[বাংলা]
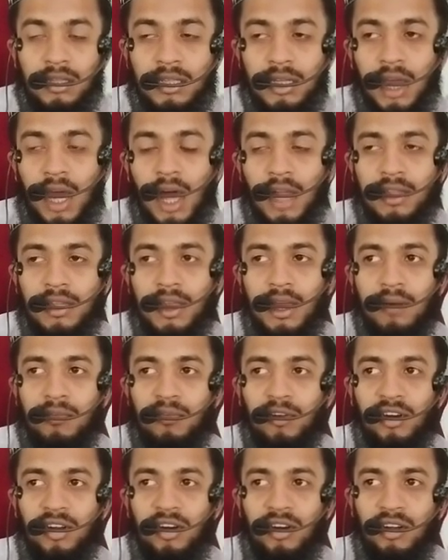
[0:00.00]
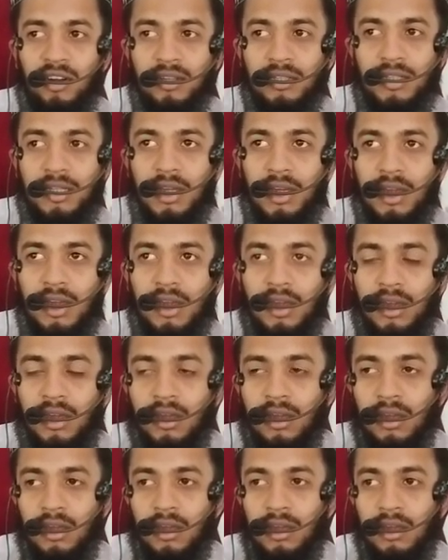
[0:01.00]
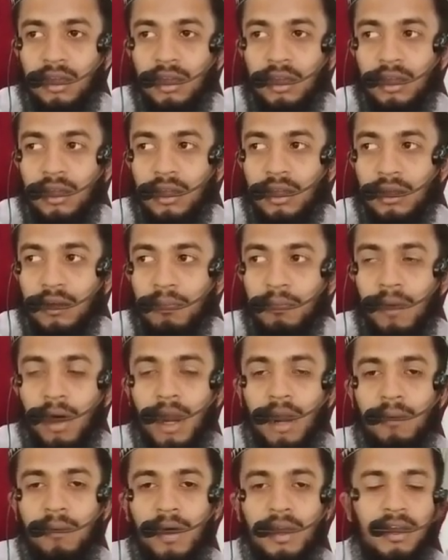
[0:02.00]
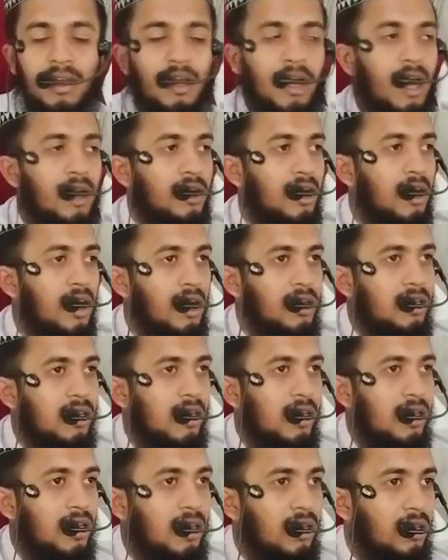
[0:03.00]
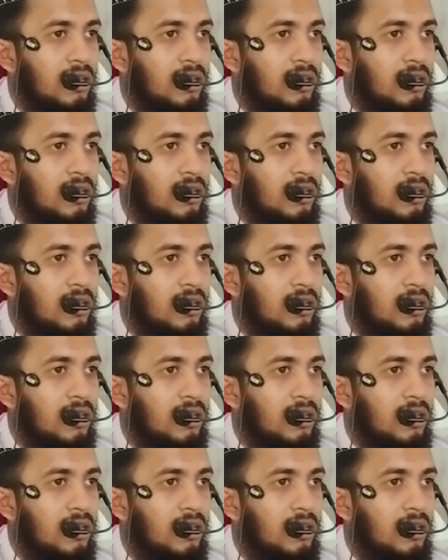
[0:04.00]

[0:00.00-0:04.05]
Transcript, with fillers: জিহাদকে মনে করেছি মারামারি কাটাকাটি